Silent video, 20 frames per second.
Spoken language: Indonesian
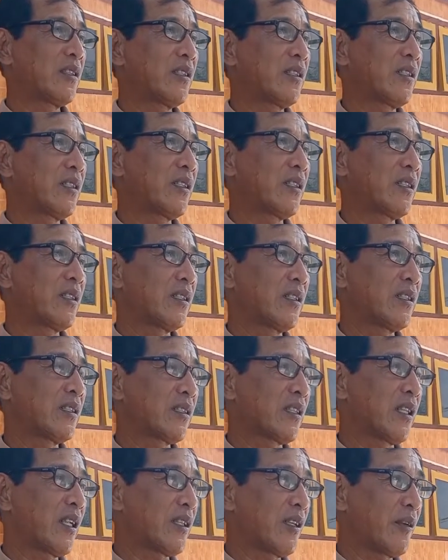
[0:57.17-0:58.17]
Selasa
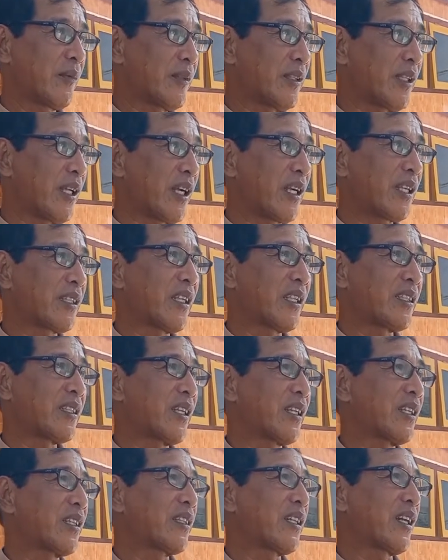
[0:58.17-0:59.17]
eh, setelah pindah
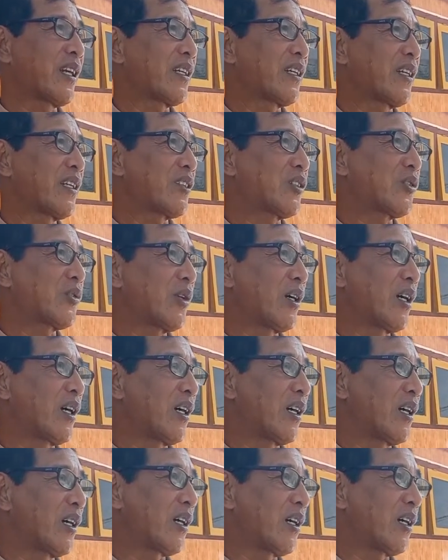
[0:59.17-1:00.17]
kejadian tanggal
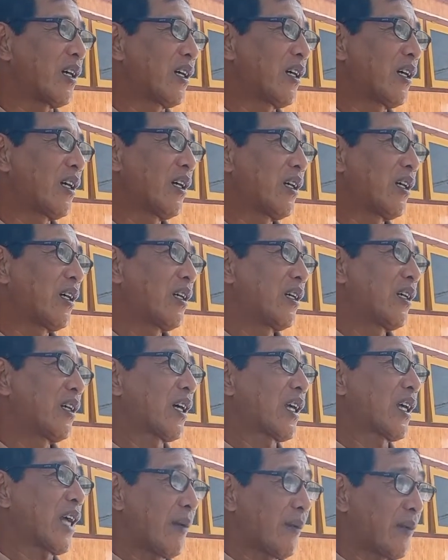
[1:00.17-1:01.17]
2
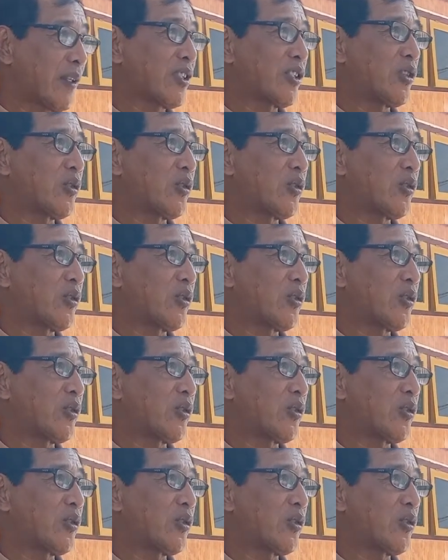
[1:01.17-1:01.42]
eh, Kamis